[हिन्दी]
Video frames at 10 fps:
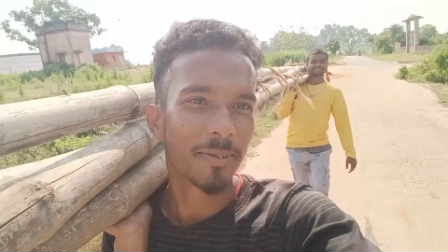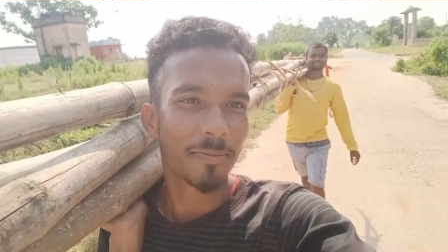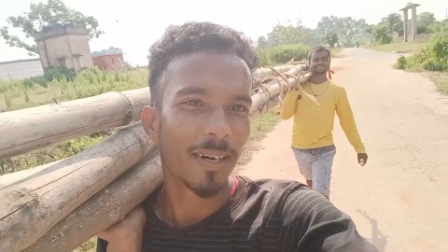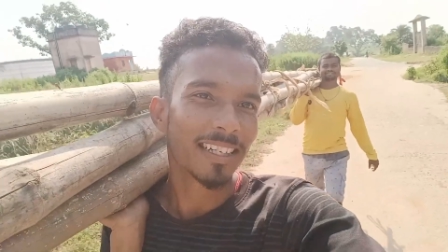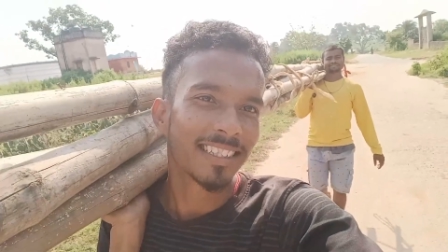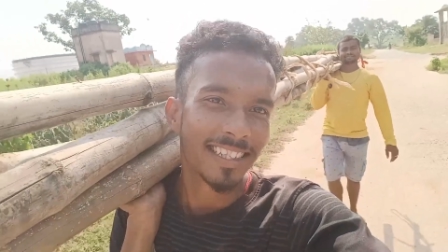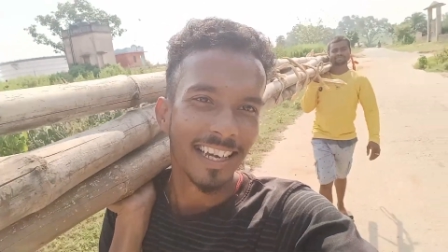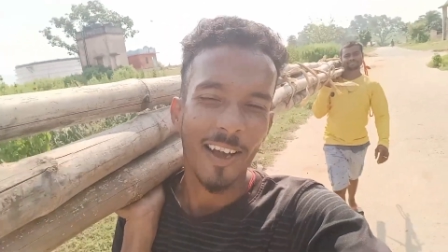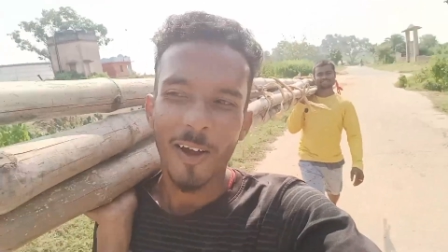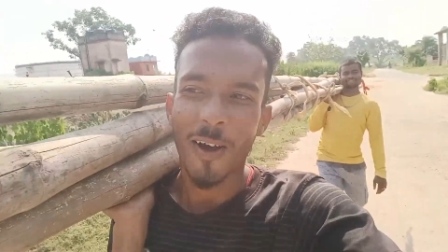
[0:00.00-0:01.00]
लोग बांस
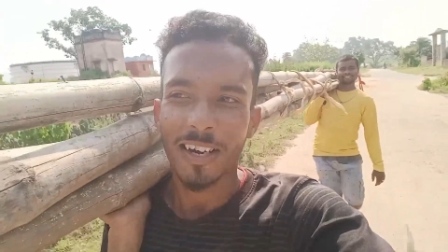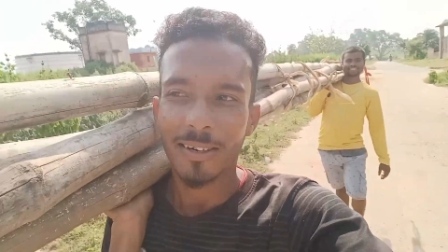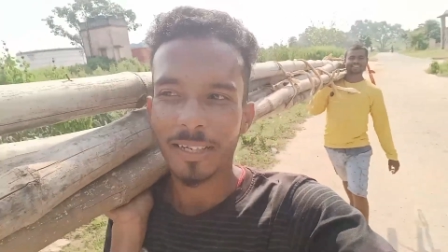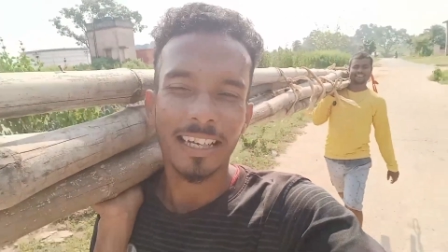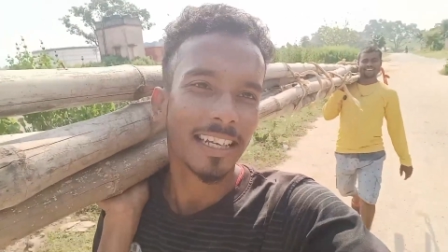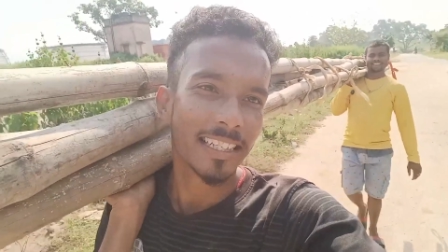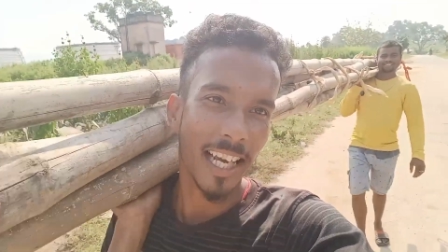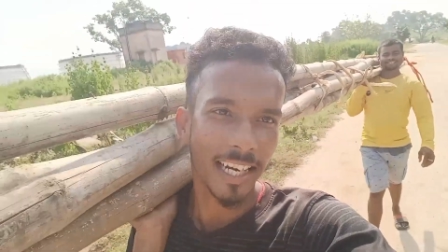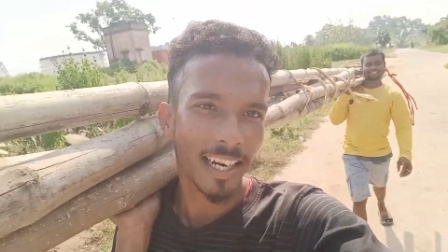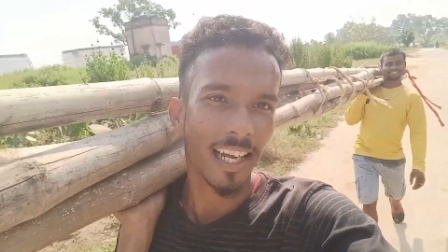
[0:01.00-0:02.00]
और अभी लेके
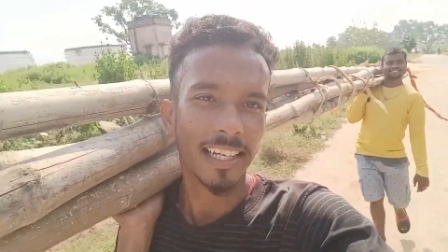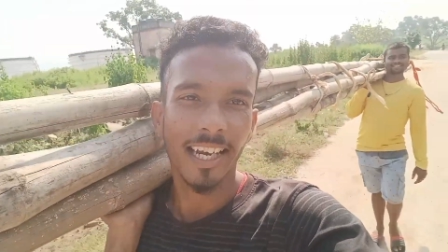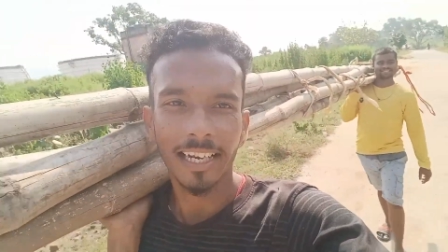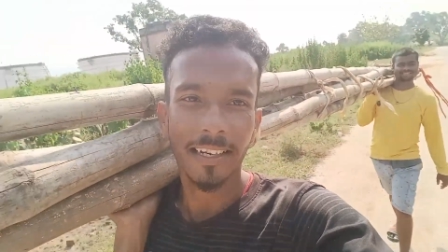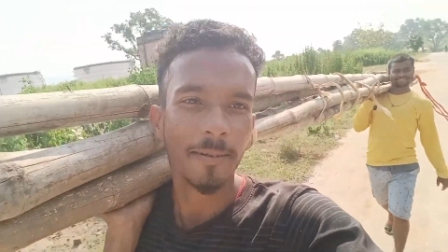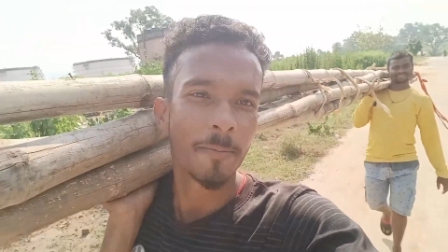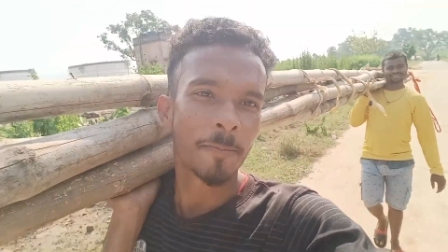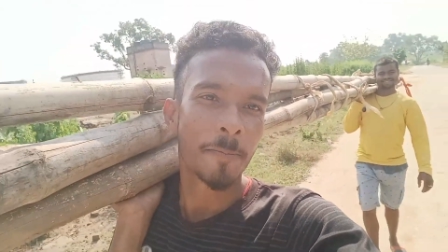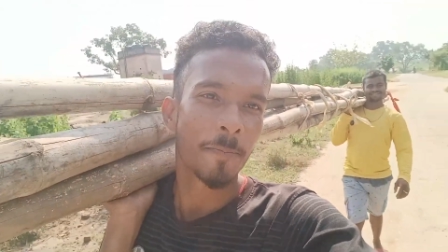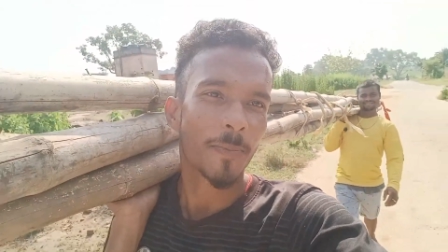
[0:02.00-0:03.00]
जा रहे लाइन टानने
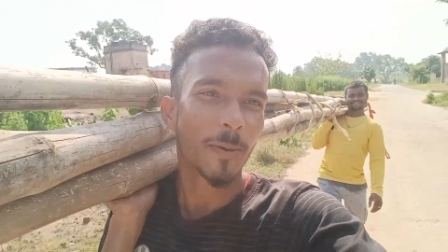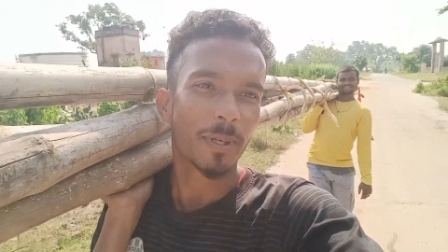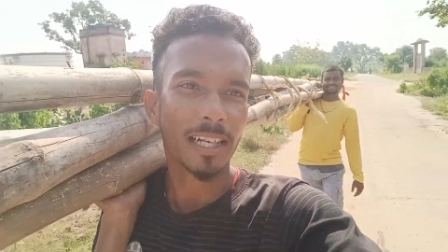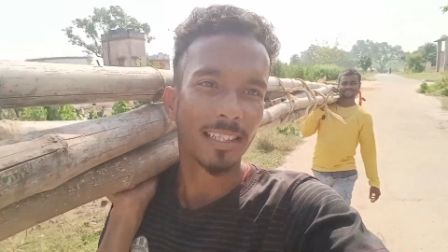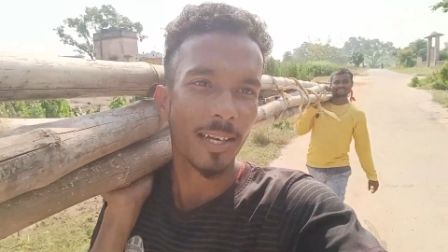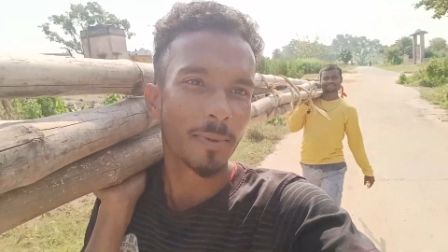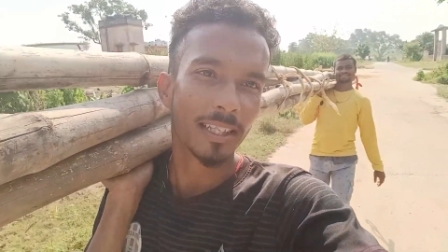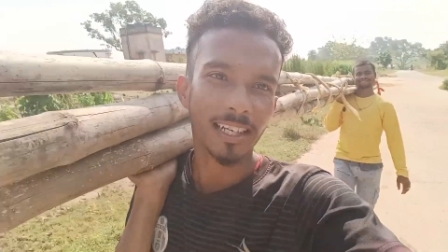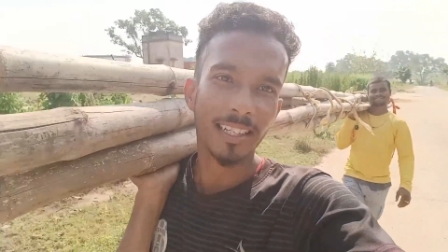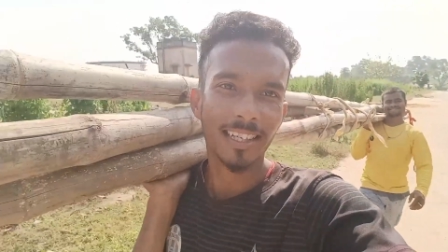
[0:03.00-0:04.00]
तो अभी रास्ता
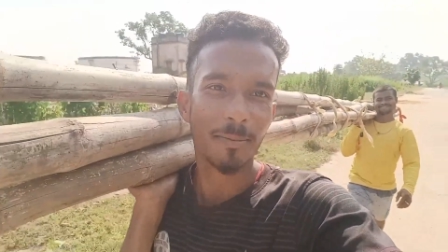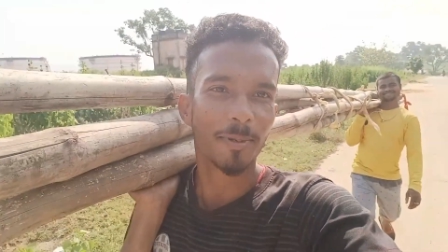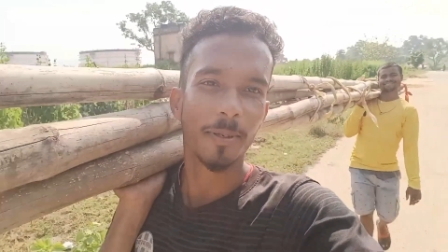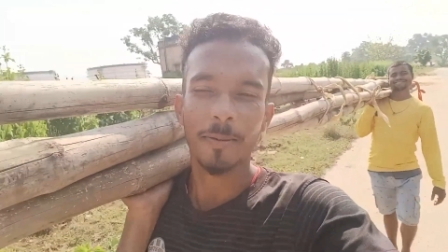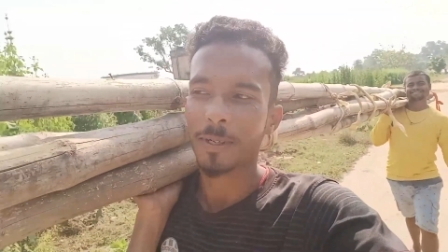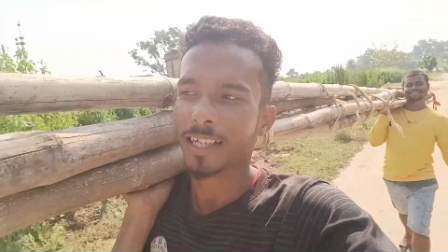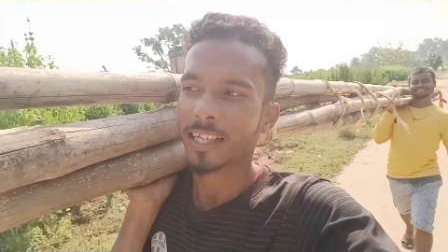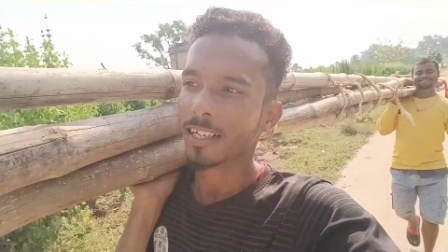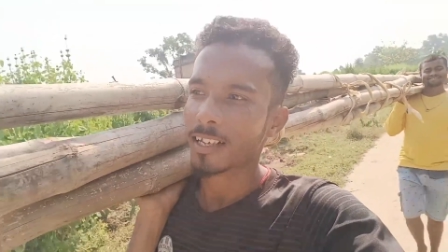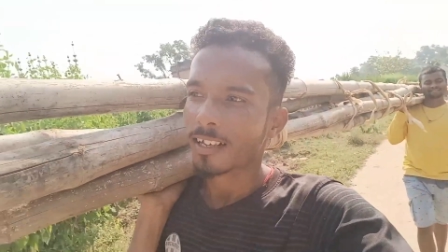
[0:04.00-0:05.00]
में देख लीजिए आप लोग
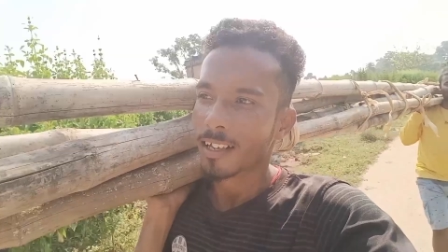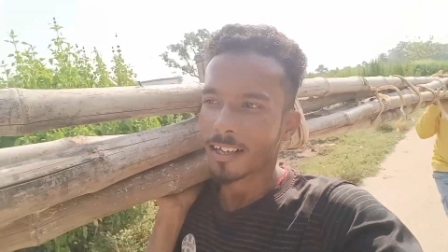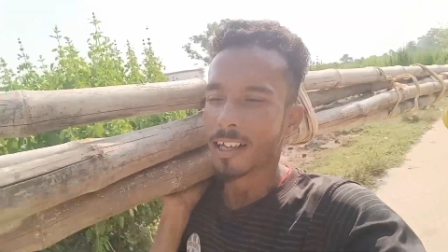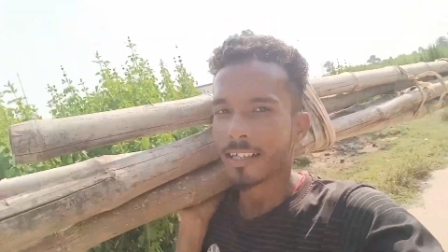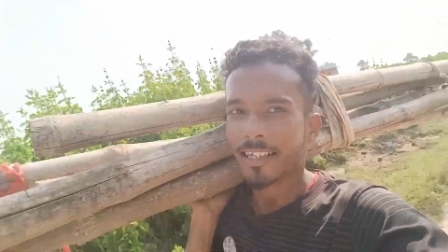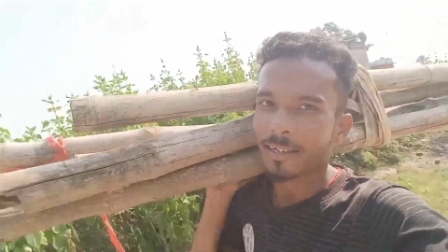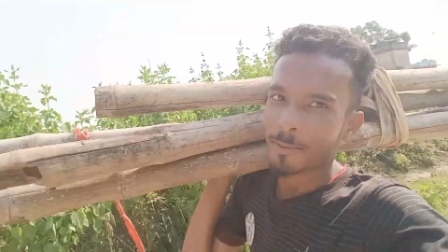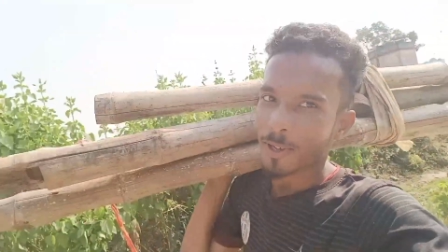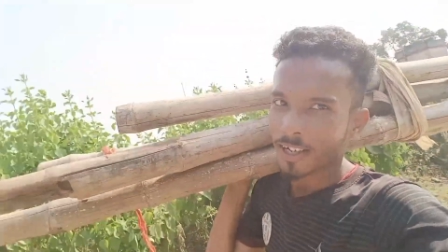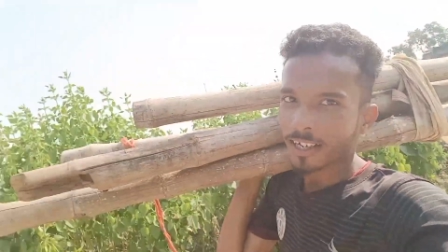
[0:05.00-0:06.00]
तो ये
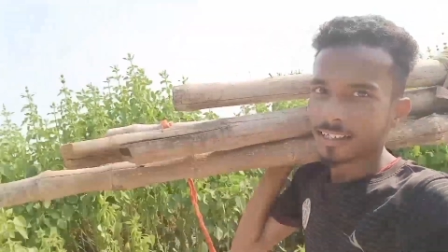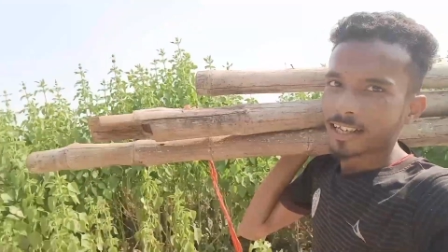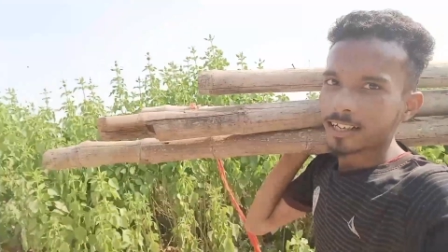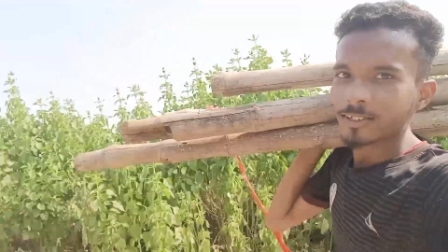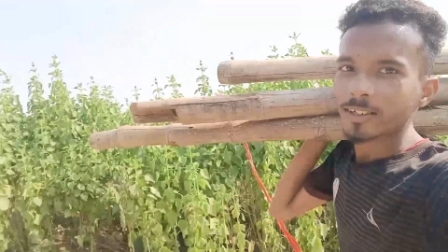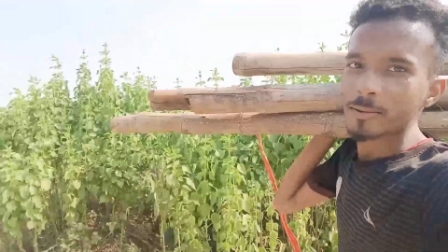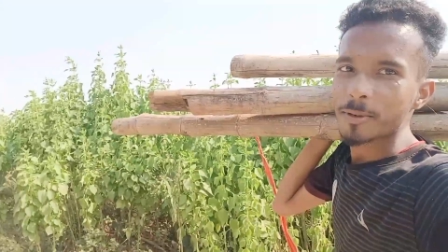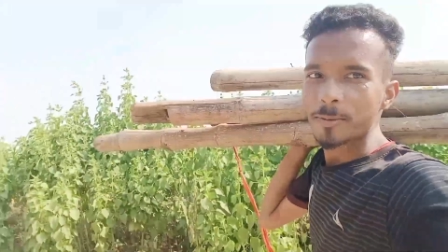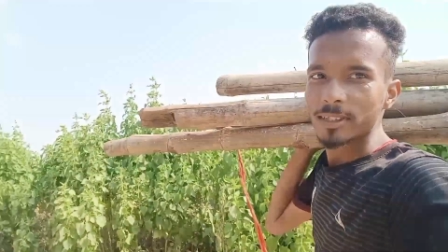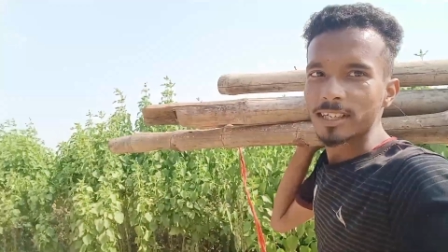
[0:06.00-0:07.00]
हम लोग का रास्ता है जो कि
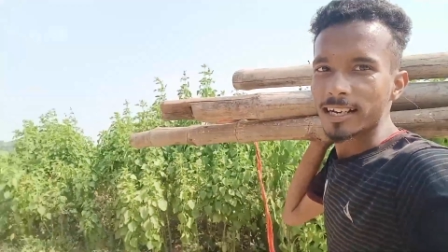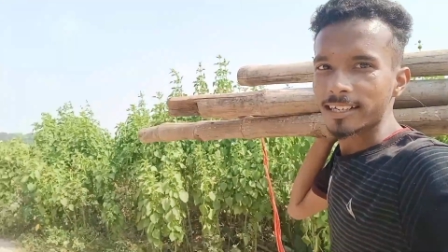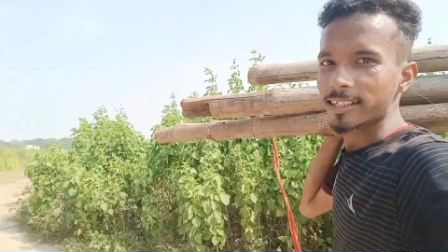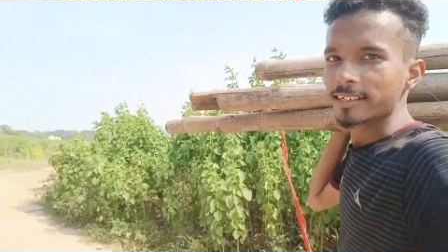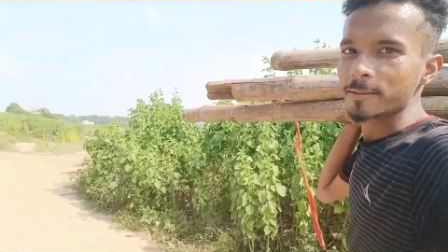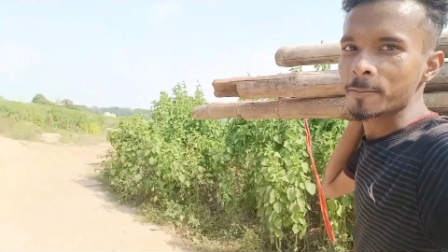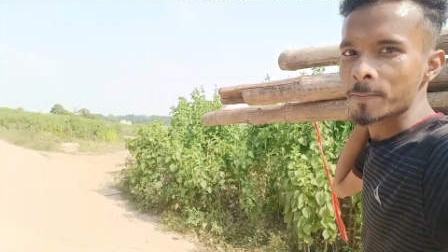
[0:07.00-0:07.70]
अभी हम लोग जा रहे इधर